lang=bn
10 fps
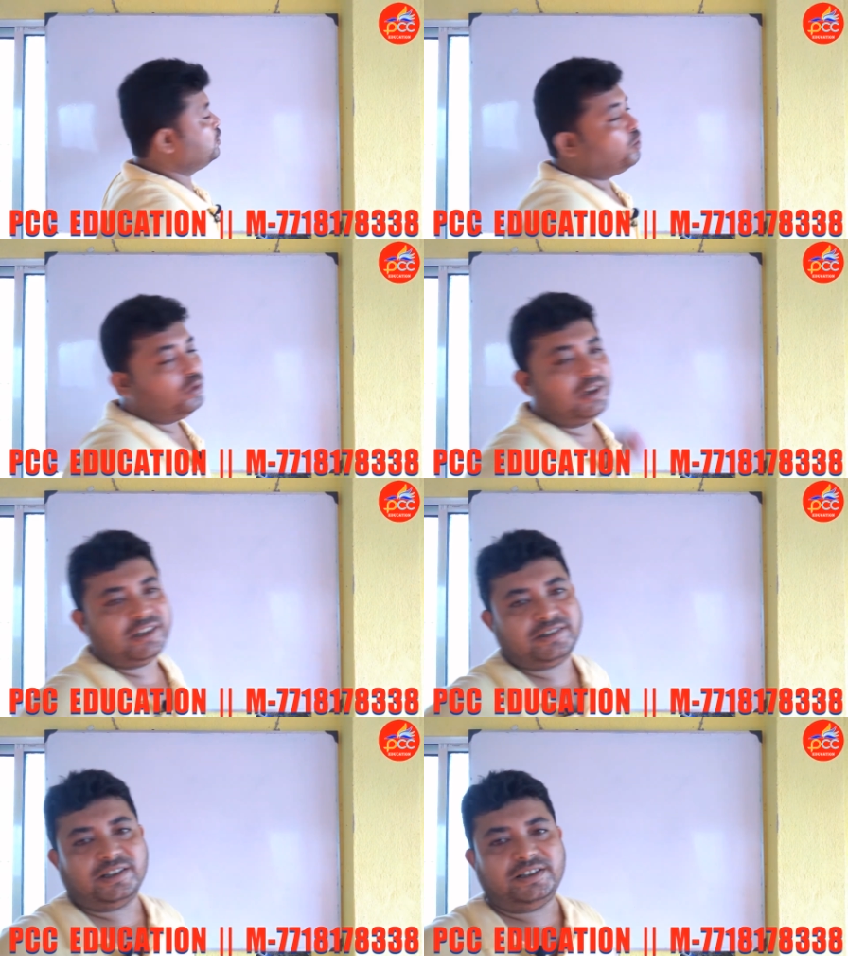কোন
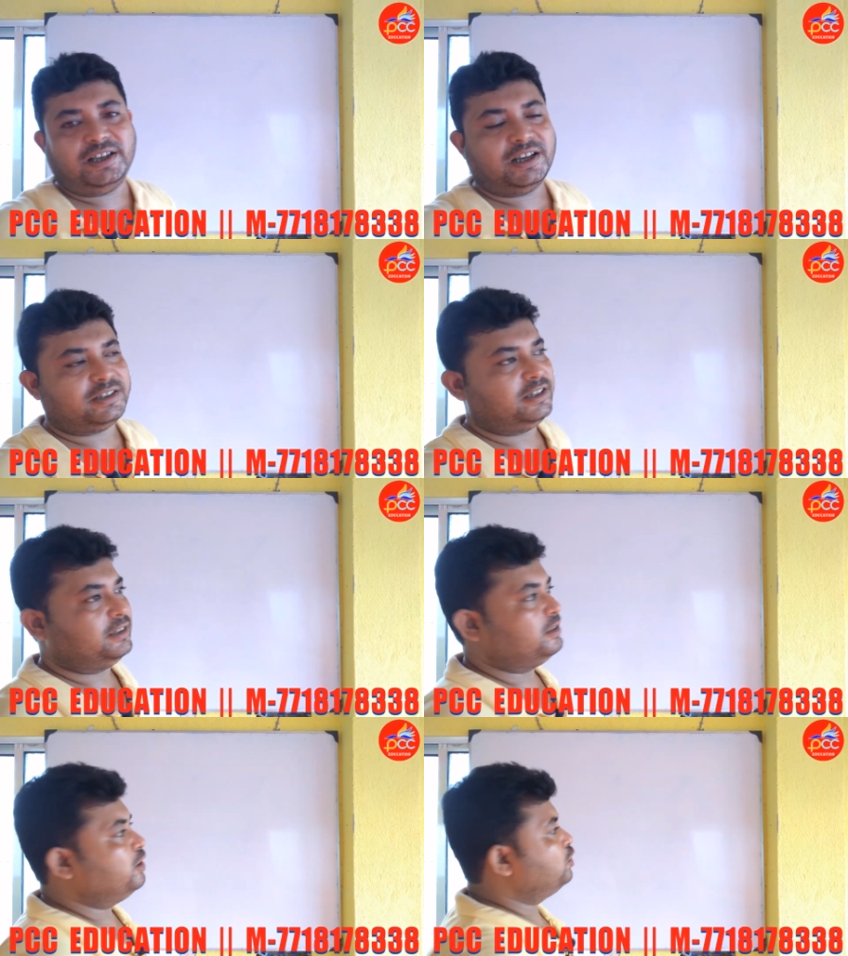রাস্তা দিয়ে
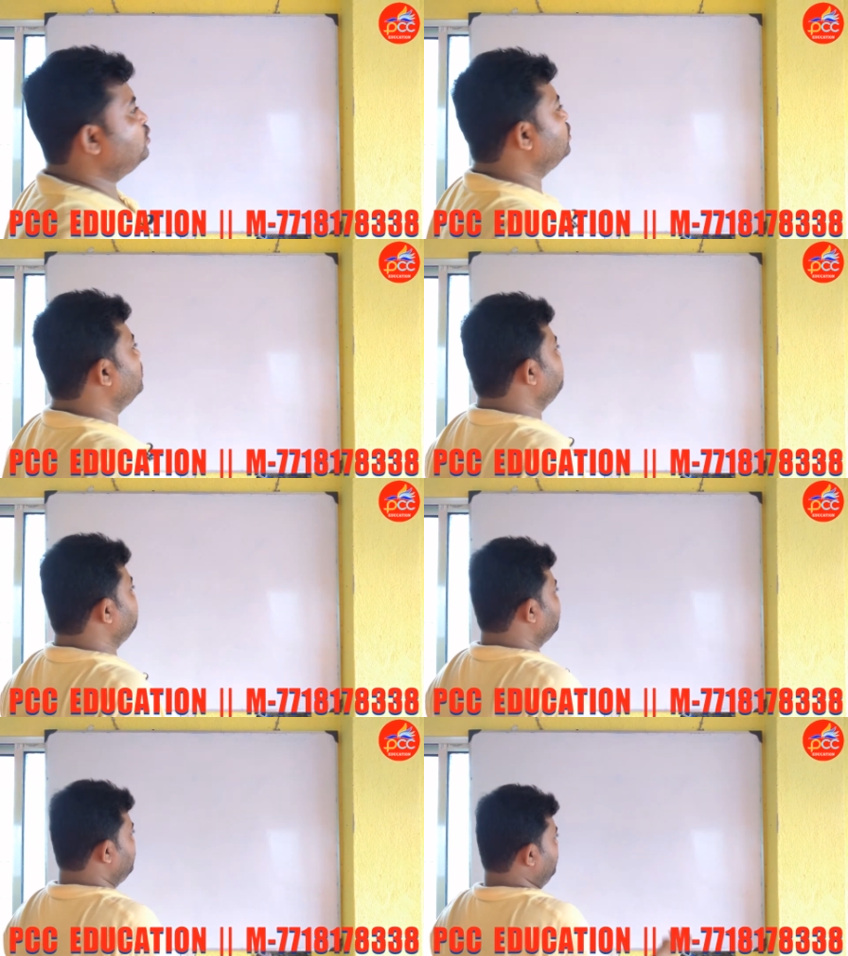আসলেন তো
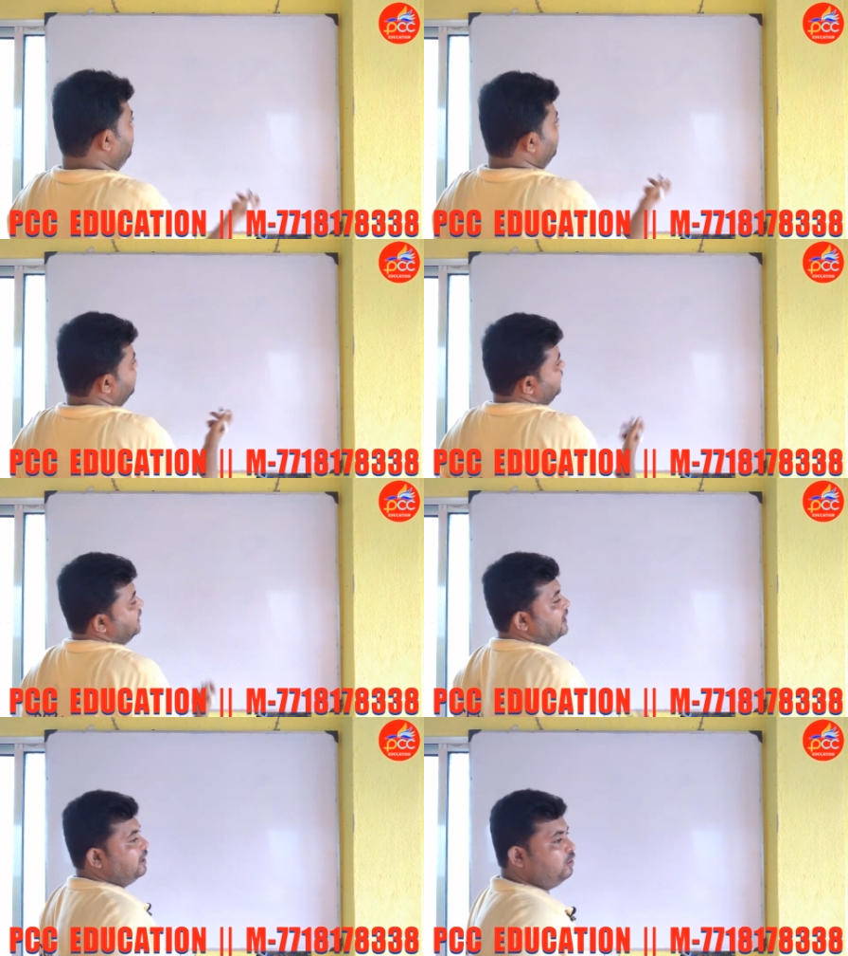
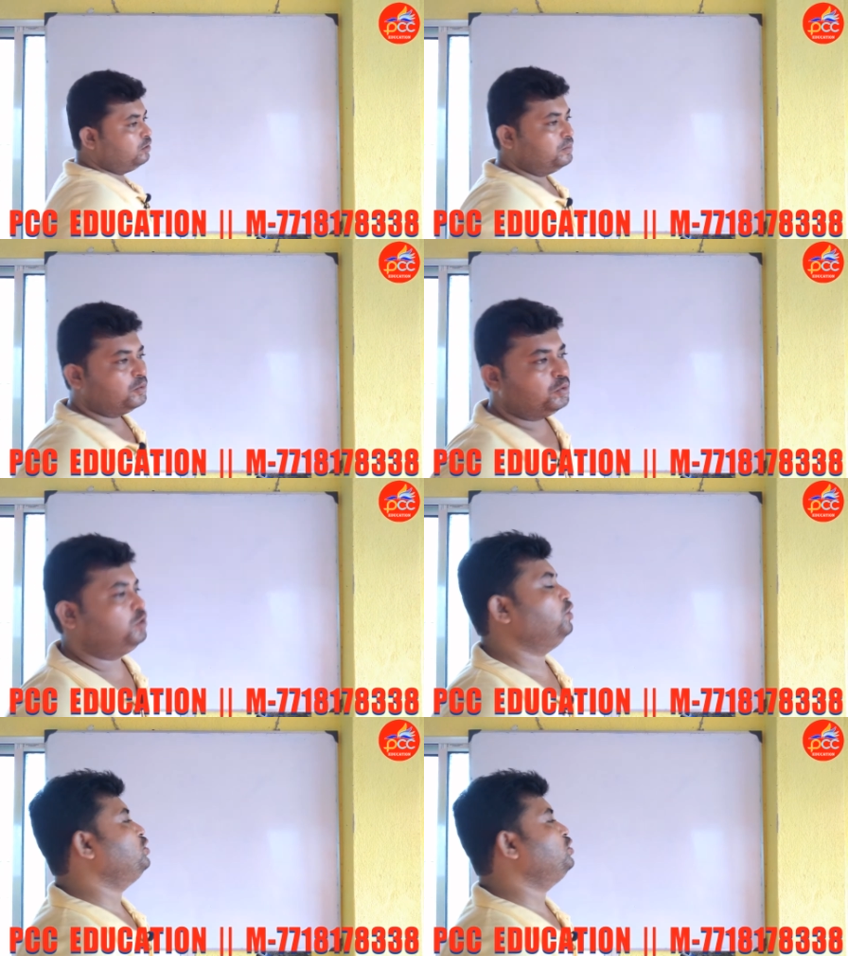দেখা গেল তুমি উত্তর